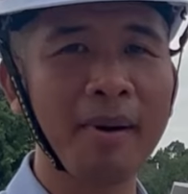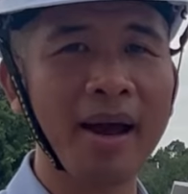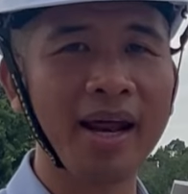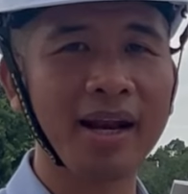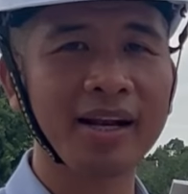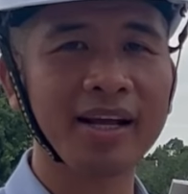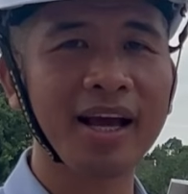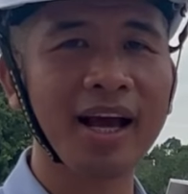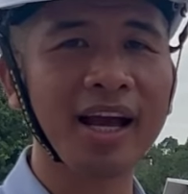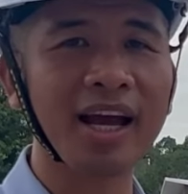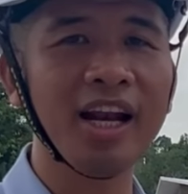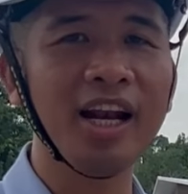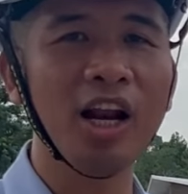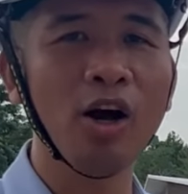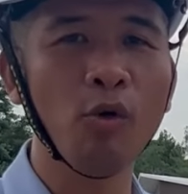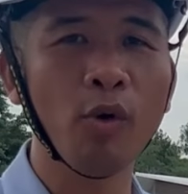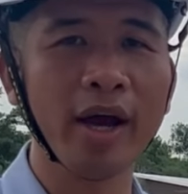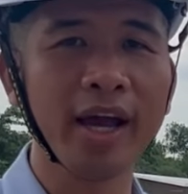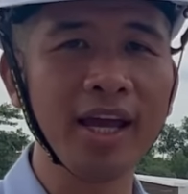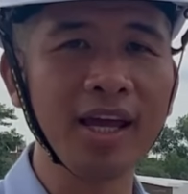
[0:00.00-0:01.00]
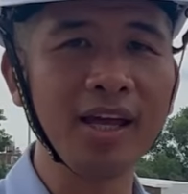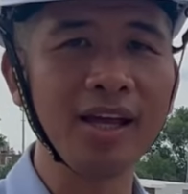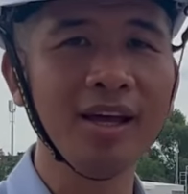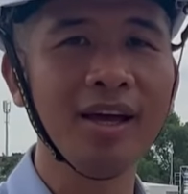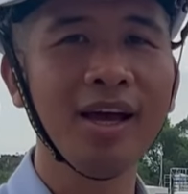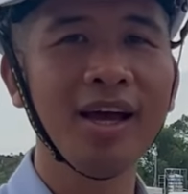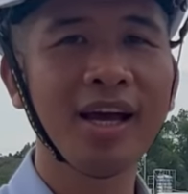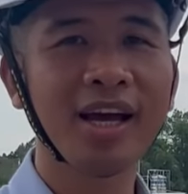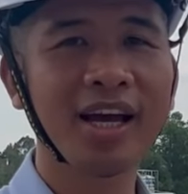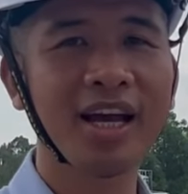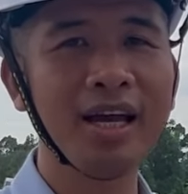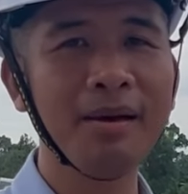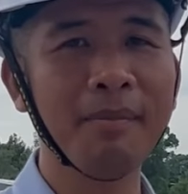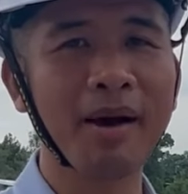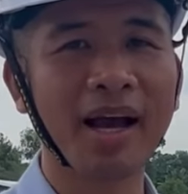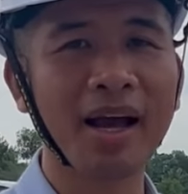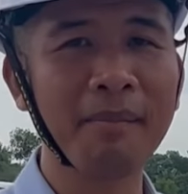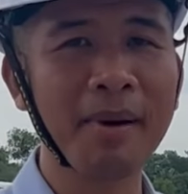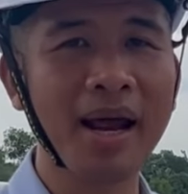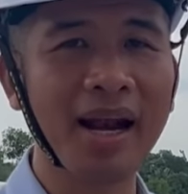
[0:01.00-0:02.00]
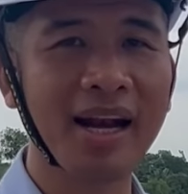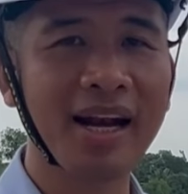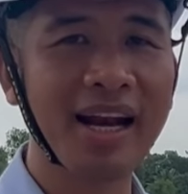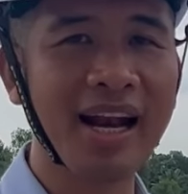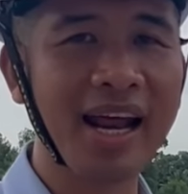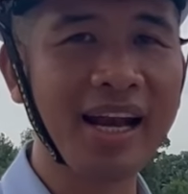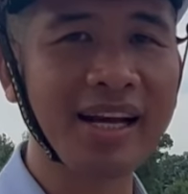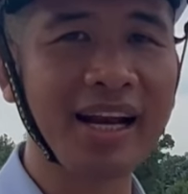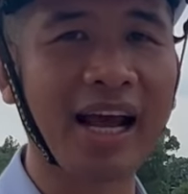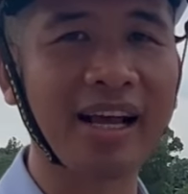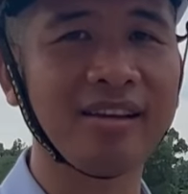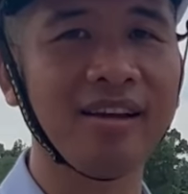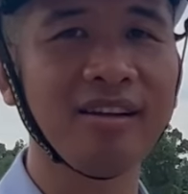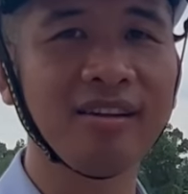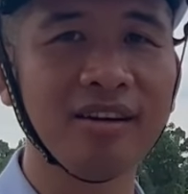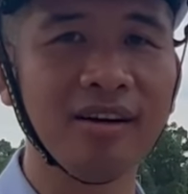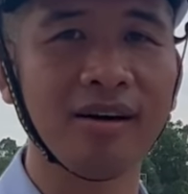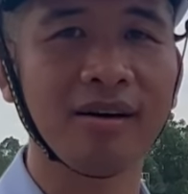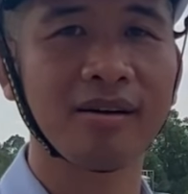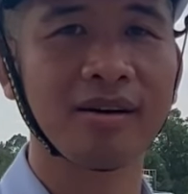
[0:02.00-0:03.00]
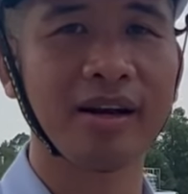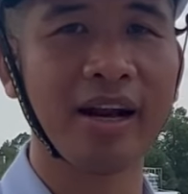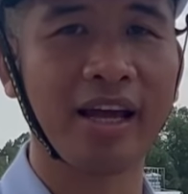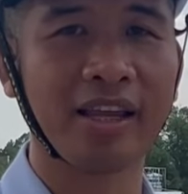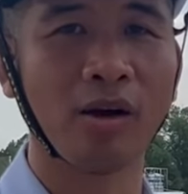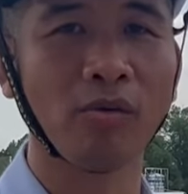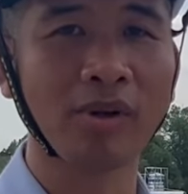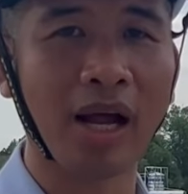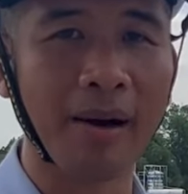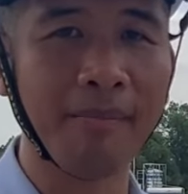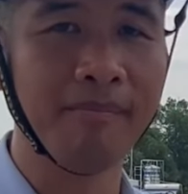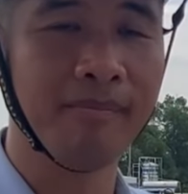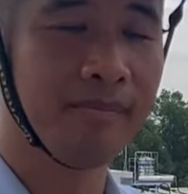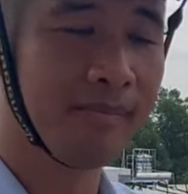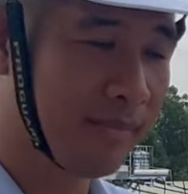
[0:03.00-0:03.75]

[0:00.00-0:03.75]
bạn các cái lưu ý khi mà các bạn lát gạch sân thượng để chống thấm